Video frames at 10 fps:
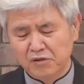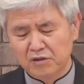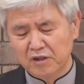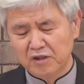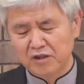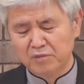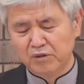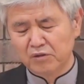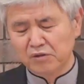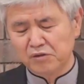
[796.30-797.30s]
때
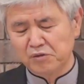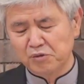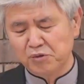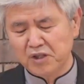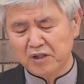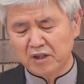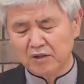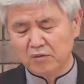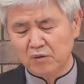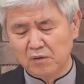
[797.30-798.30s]
입을 것을 주지
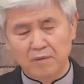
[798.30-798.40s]
않았고